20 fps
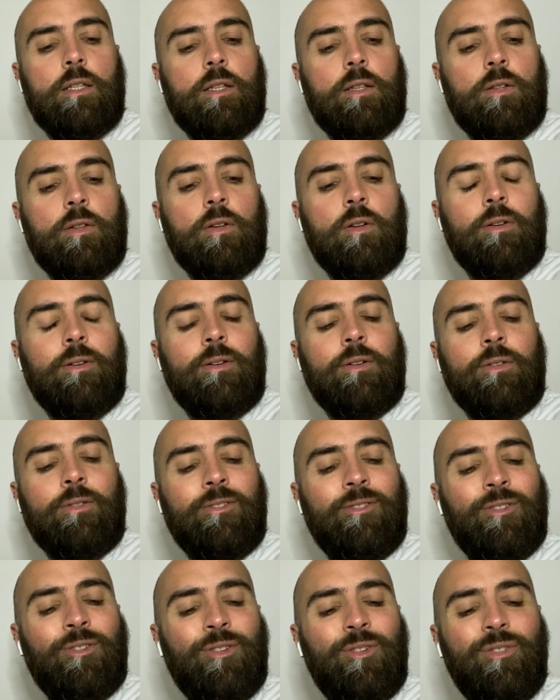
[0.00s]
dans,
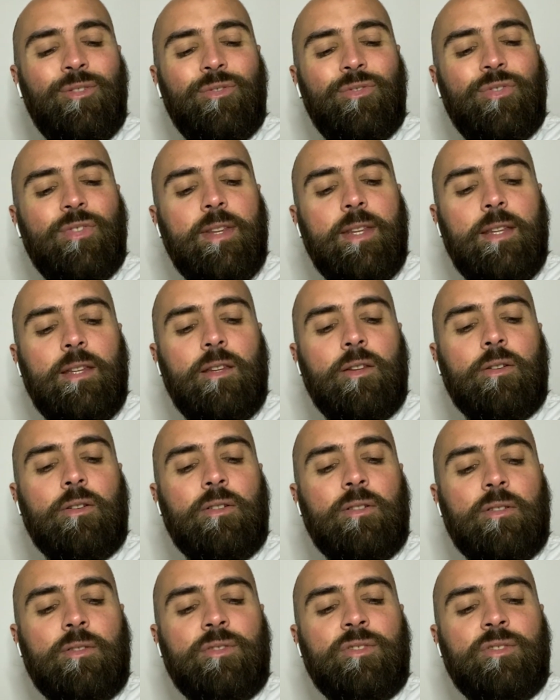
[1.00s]
dans l'envie, dans,